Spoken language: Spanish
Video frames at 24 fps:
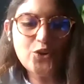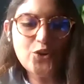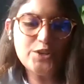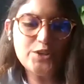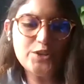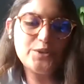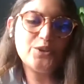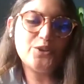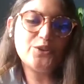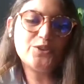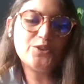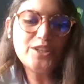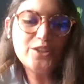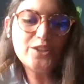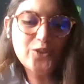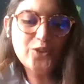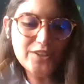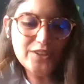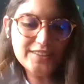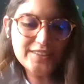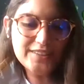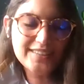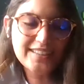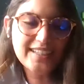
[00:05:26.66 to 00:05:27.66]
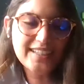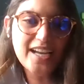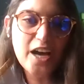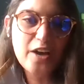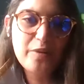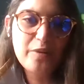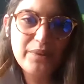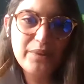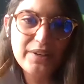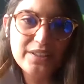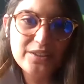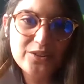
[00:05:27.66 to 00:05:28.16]
lo divido, Nico, en tres
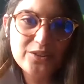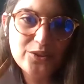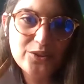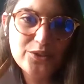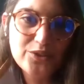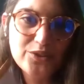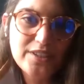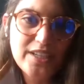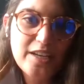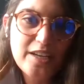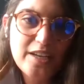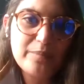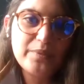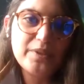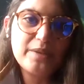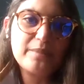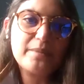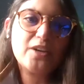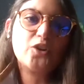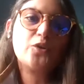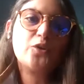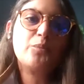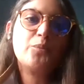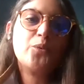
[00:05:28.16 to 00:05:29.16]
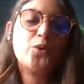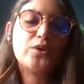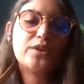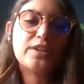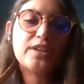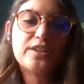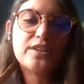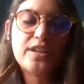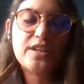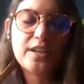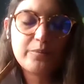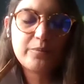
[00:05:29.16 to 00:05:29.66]
aspectos. El primero es
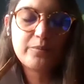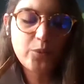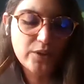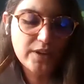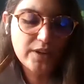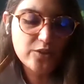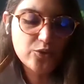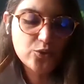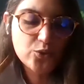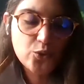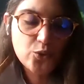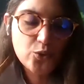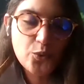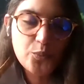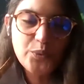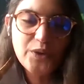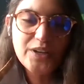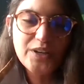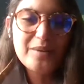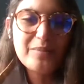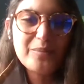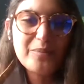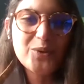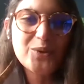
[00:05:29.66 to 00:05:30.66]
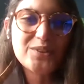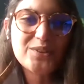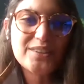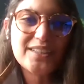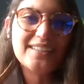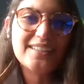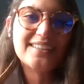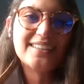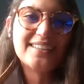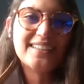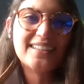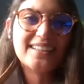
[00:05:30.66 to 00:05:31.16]
porque, porque es súper
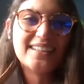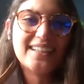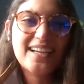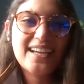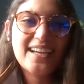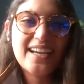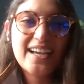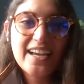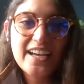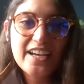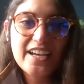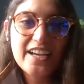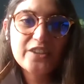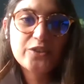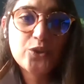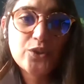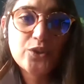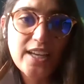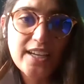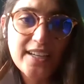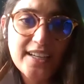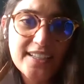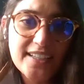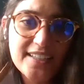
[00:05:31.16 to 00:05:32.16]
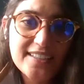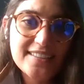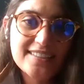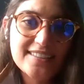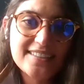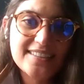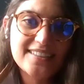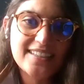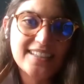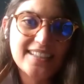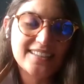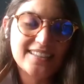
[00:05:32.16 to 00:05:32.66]
importante gestionar el
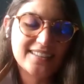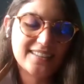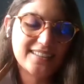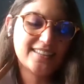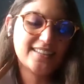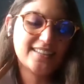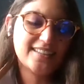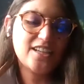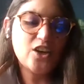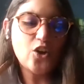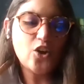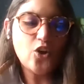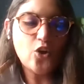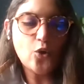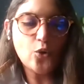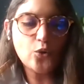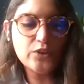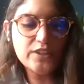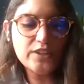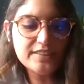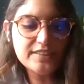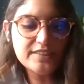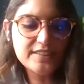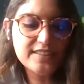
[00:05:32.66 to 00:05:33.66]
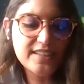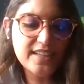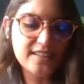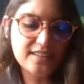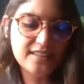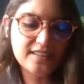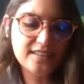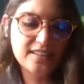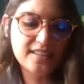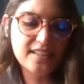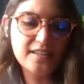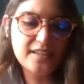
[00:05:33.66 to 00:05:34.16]
incidente un
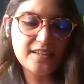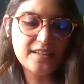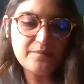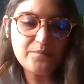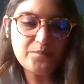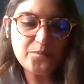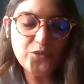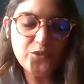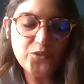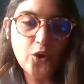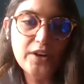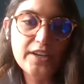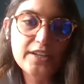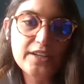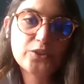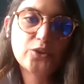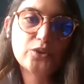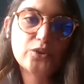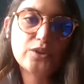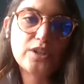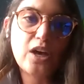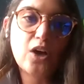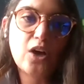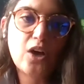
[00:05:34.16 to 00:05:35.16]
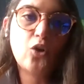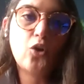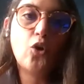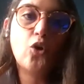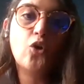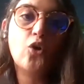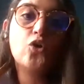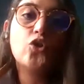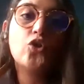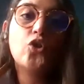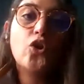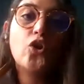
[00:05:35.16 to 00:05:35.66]
incidente no gestionado
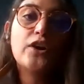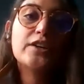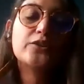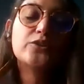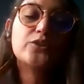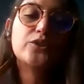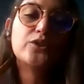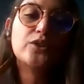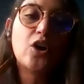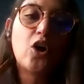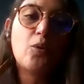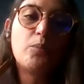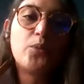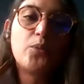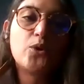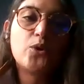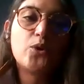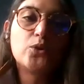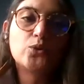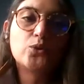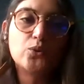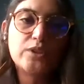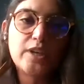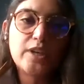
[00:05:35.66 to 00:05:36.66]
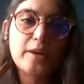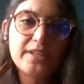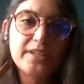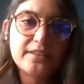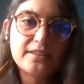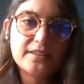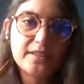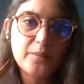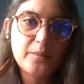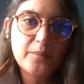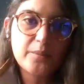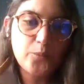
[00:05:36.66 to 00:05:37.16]
o no gestionado
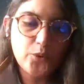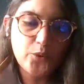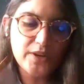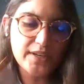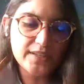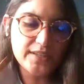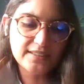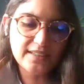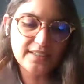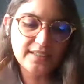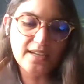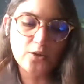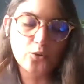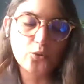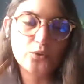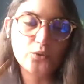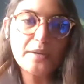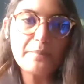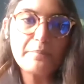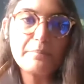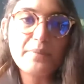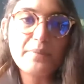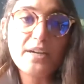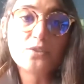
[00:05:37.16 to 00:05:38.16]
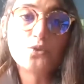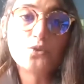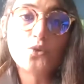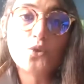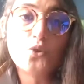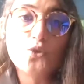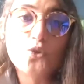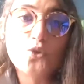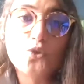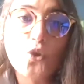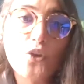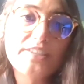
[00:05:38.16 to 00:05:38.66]
oportunamente puede traer un
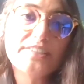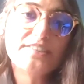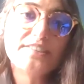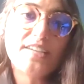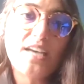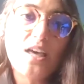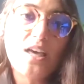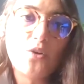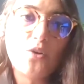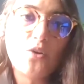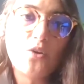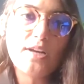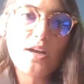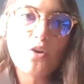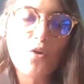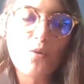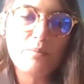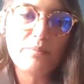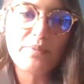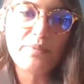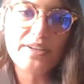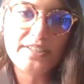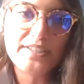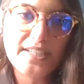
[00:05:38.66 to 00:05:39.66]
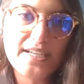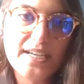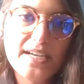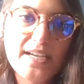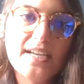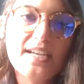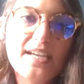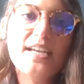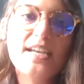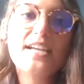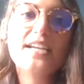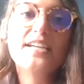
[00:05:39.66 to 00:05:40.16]
impacto no deseado en la compañía
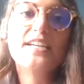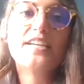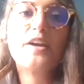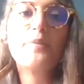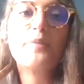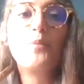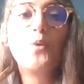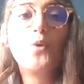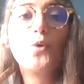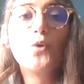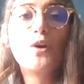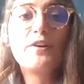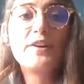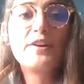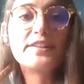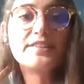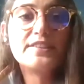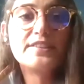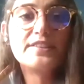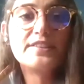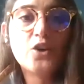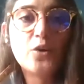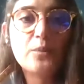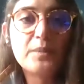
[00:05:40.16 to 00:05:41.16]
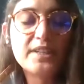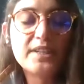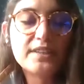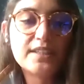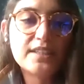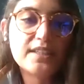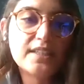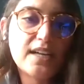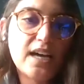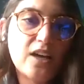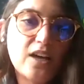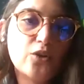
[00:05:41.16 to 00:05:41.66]
que pudo haber sido
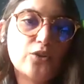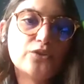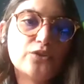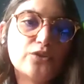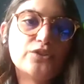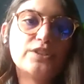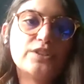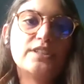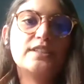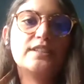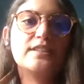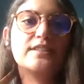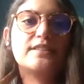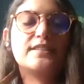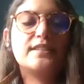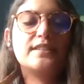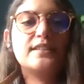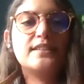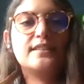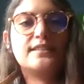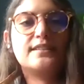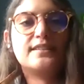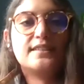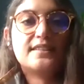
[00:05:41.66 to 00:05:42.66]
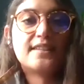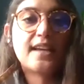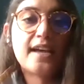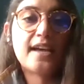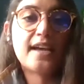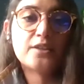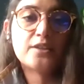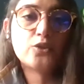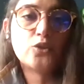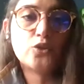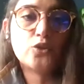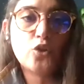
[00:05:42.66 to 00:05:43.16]
mitigado si, si, se
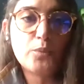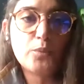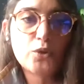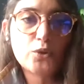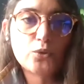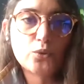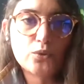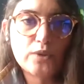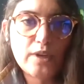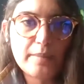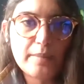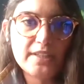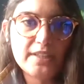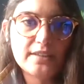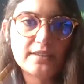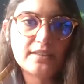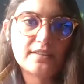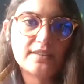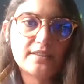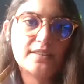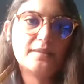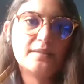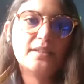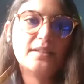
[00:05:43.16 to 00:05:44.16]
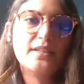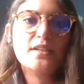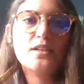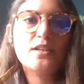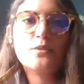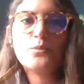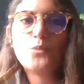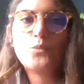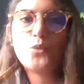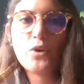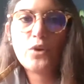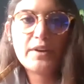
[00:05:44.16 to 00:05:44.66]
gestionó oportunamente, ¿sí?
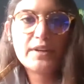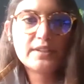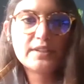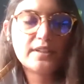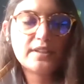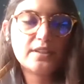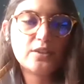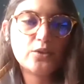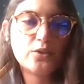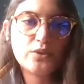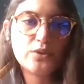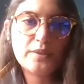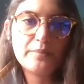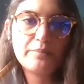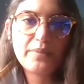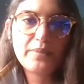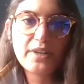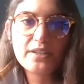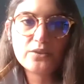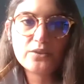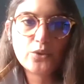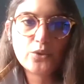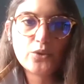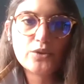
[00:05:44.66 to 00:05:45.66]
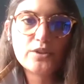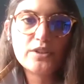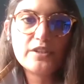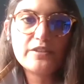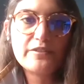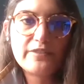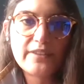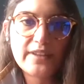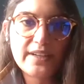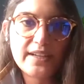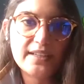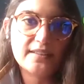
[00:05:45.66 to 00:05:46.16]
Pudo haber tenido un impacto
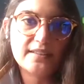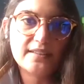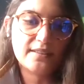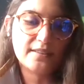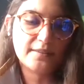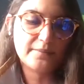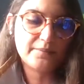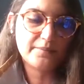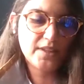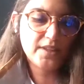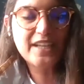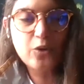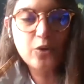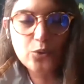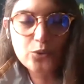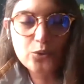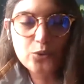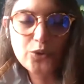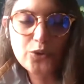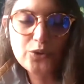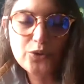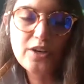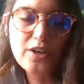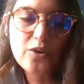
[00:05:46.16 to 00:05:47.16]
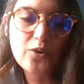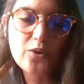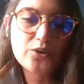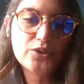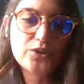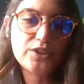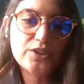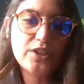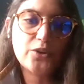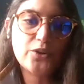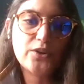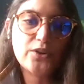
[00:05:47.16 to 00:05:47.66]
diferente. Segundo, que
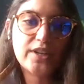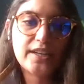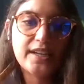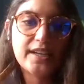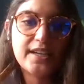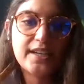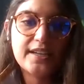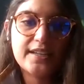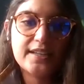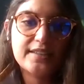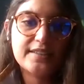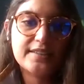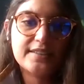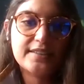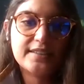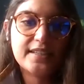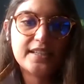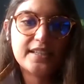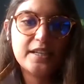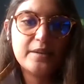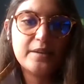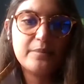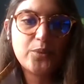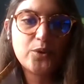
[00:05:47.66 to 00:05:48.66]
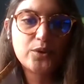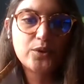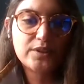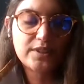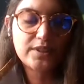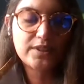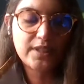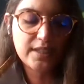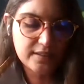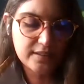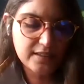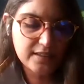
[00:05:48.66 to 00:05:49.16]
considero que es
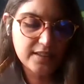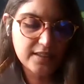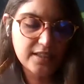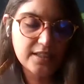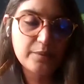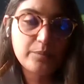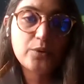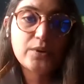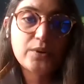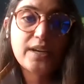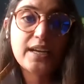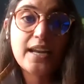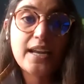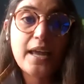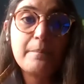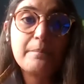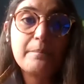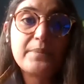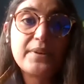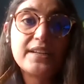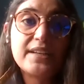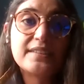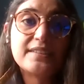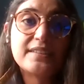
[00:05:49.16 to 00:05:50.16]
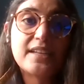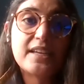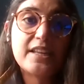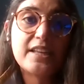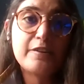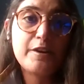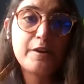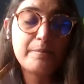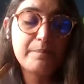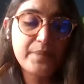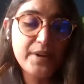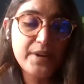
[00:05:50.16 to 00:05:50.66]
importante, es porque la empresa
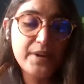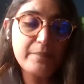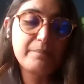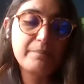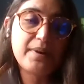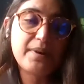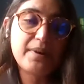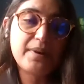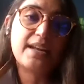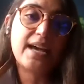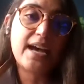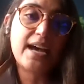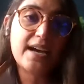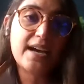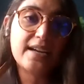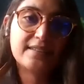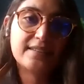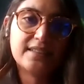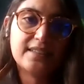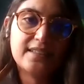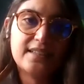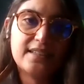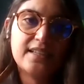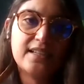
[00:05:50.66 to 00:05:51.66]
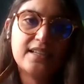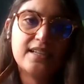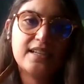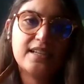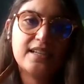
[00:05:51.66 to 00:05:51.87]
debe prepararse,